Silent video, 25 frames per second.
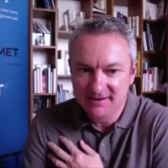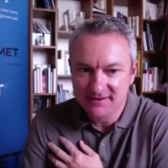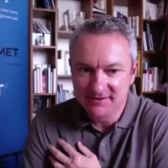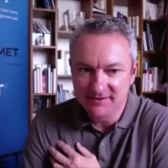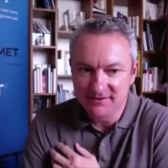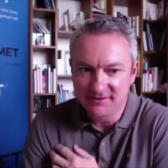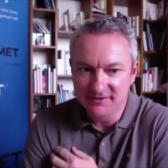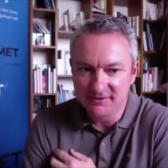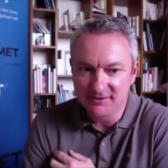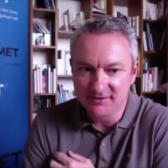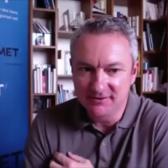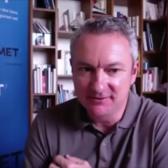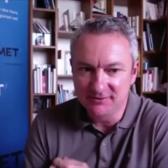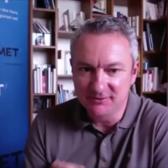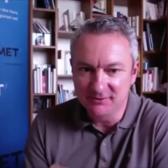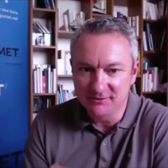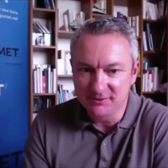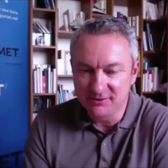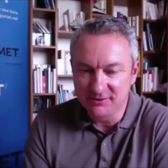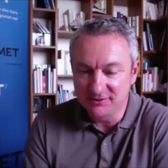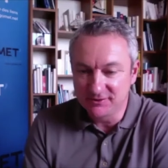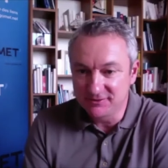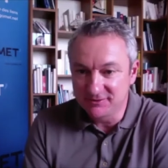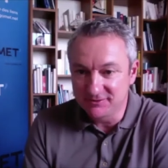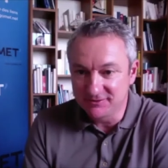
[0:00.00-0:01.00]
Euh, donc,
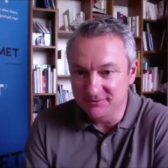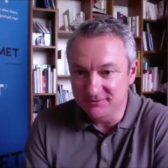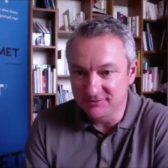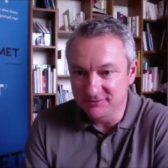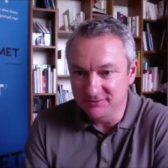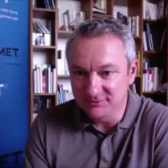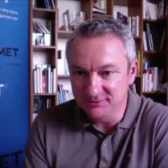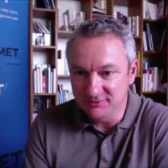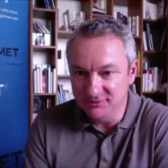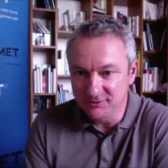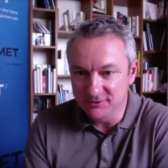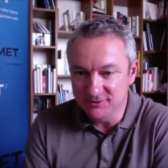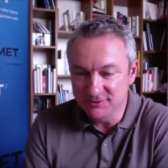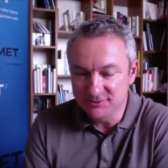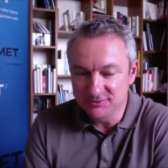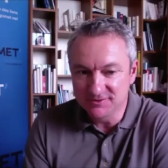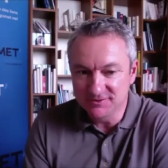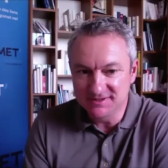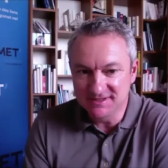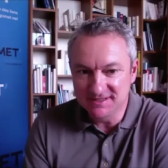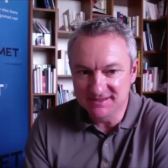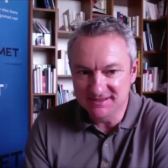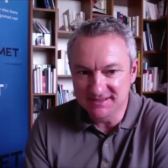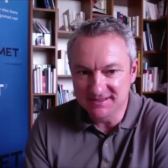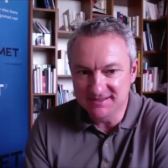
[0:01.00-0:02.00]
euh, une grosse
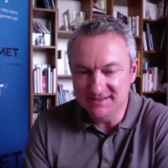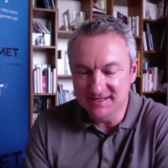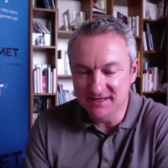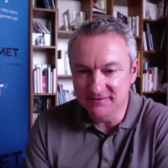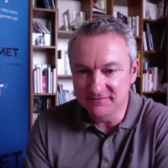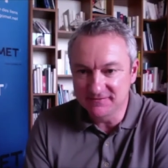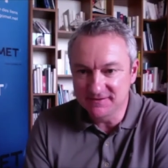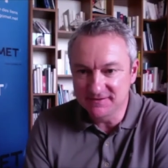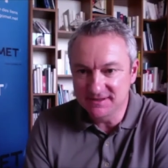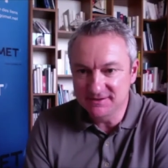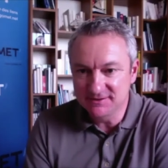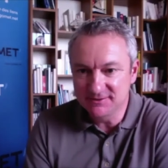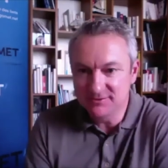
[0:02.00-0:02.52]
société de services.